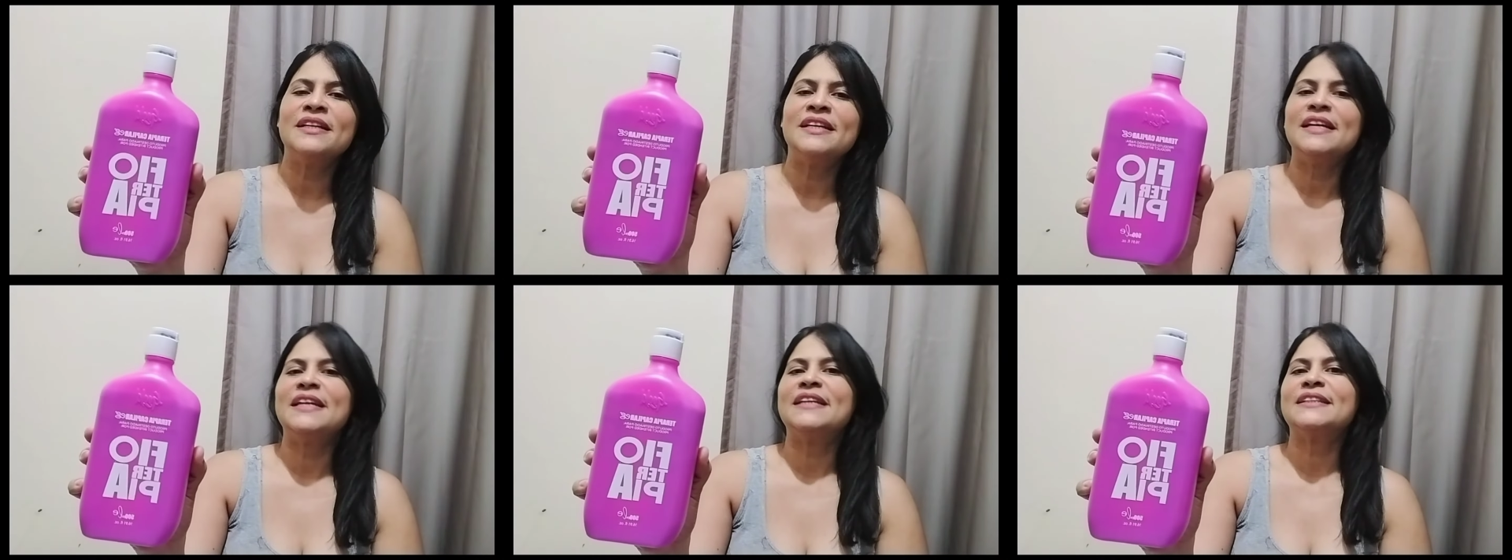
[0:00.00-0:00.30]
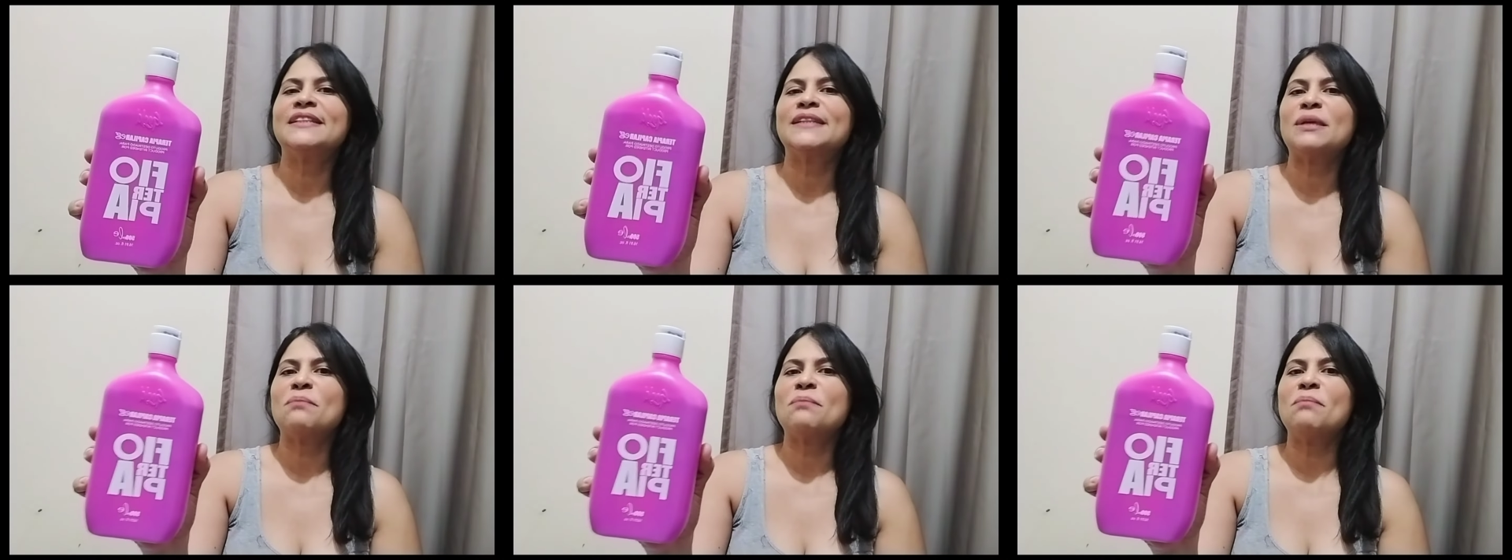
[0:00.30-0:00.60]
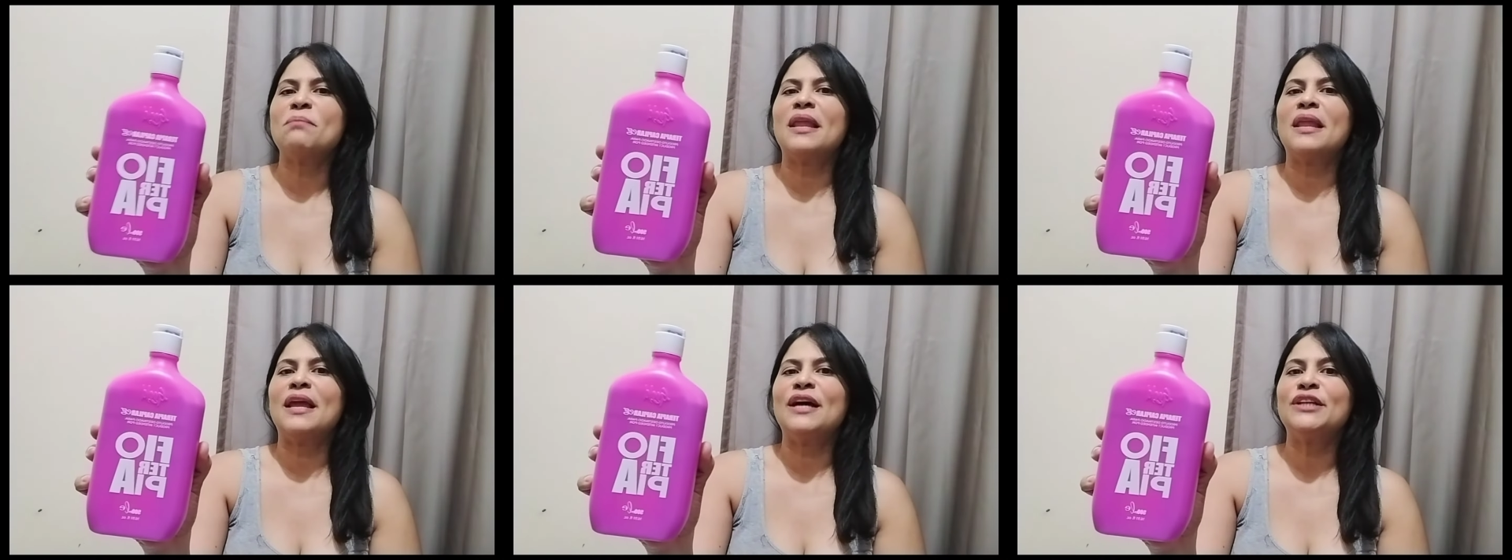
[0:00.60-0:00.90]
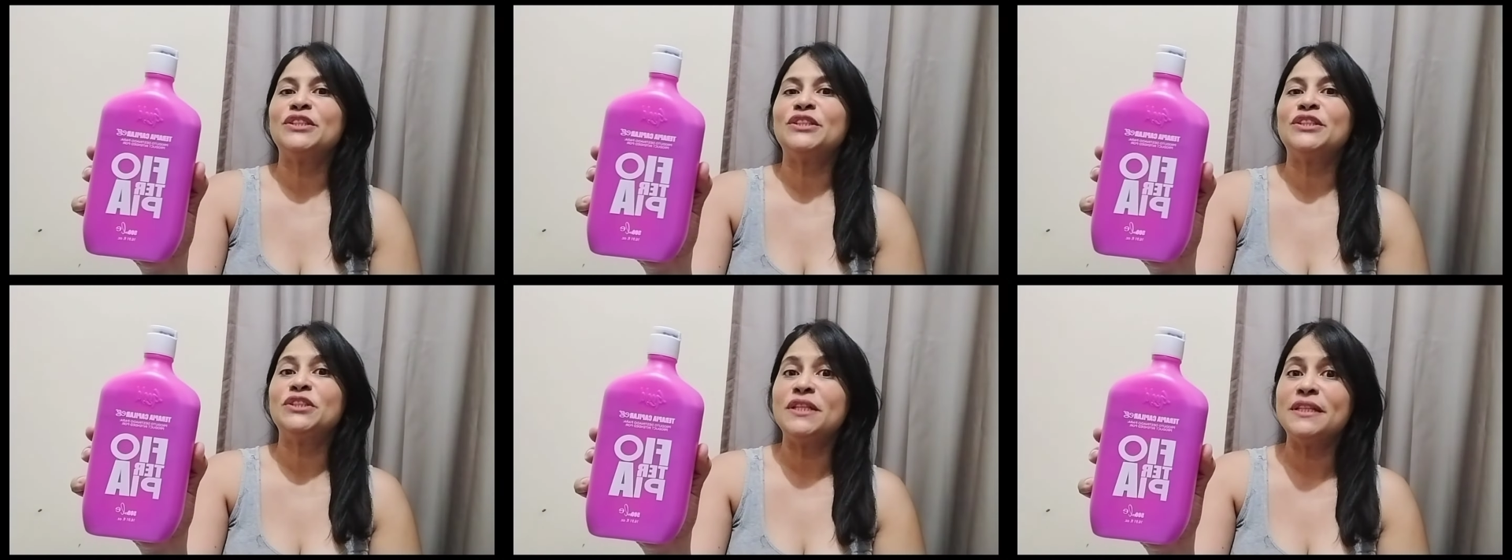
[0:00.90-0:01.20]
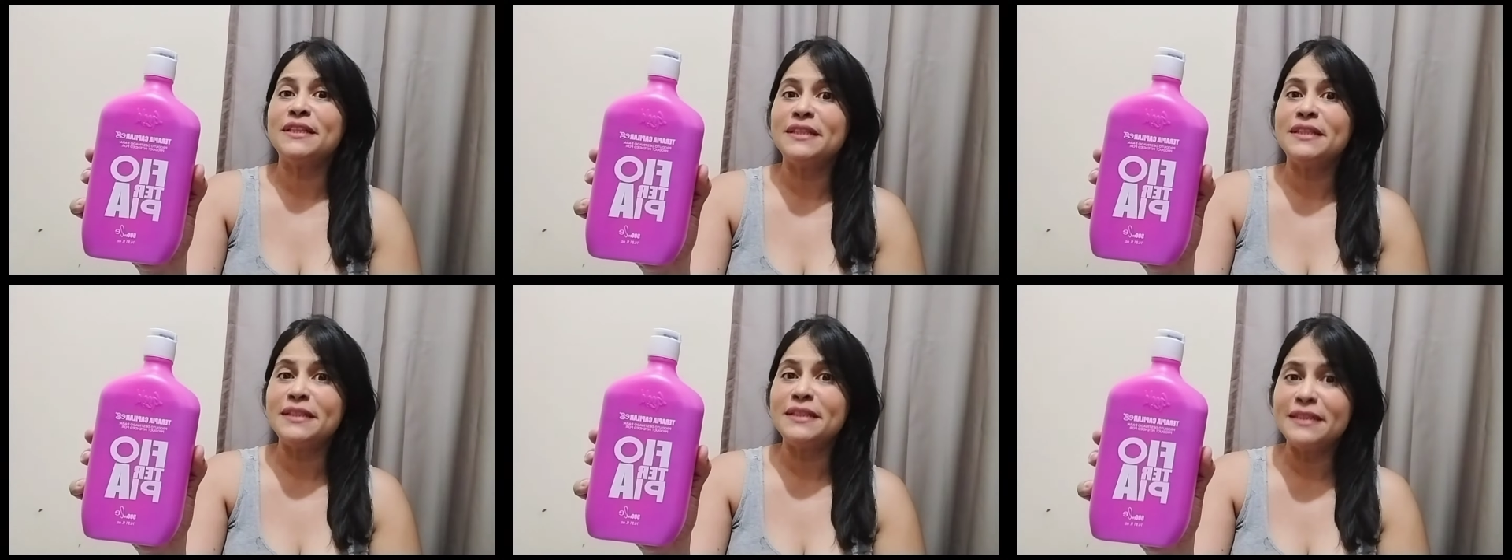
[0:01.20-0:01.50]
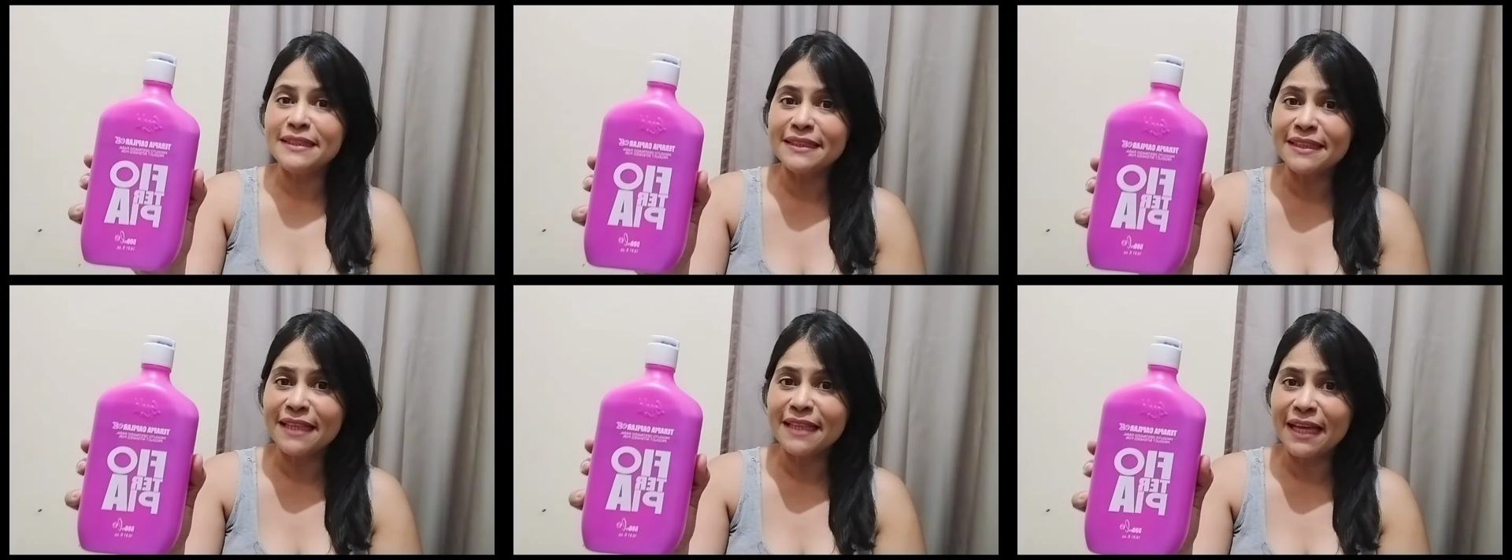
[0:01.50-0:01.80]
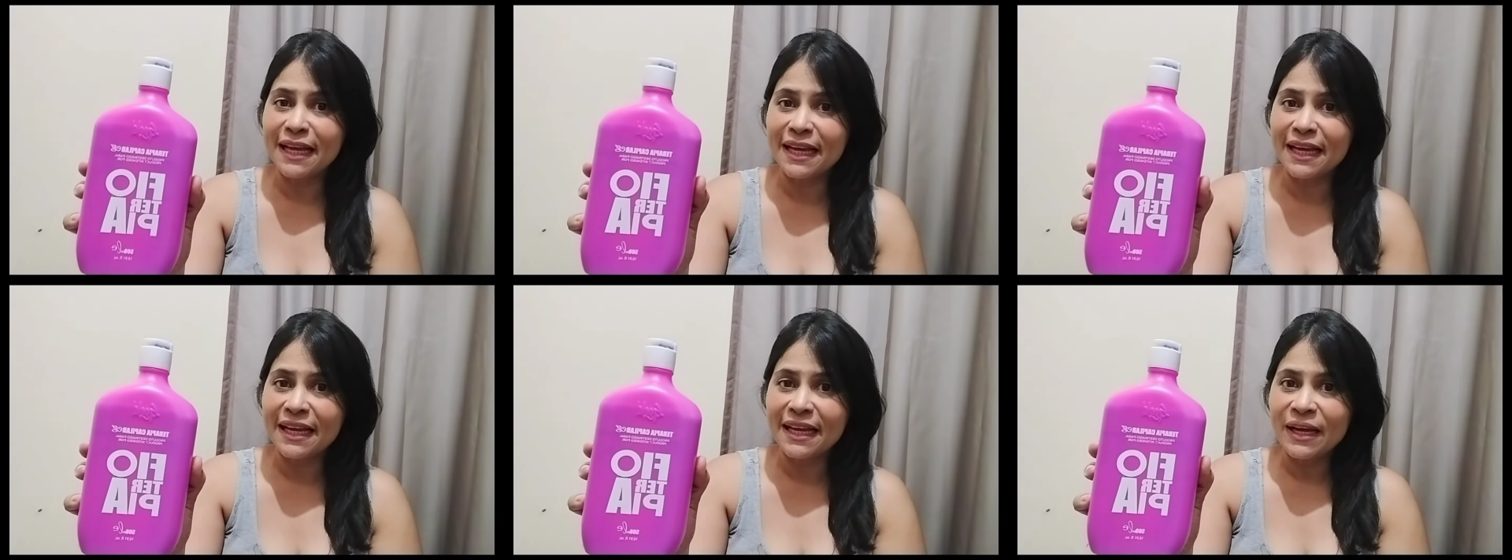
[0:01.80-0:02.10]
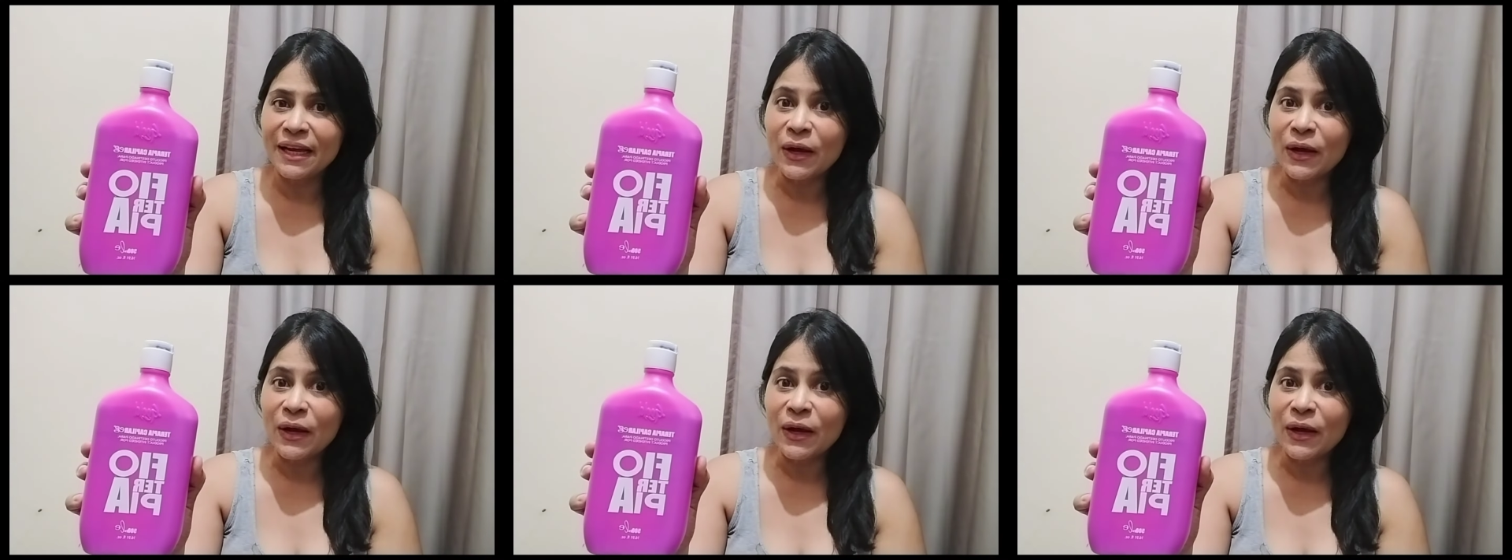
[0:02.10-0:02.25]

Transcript: essa embalagem linda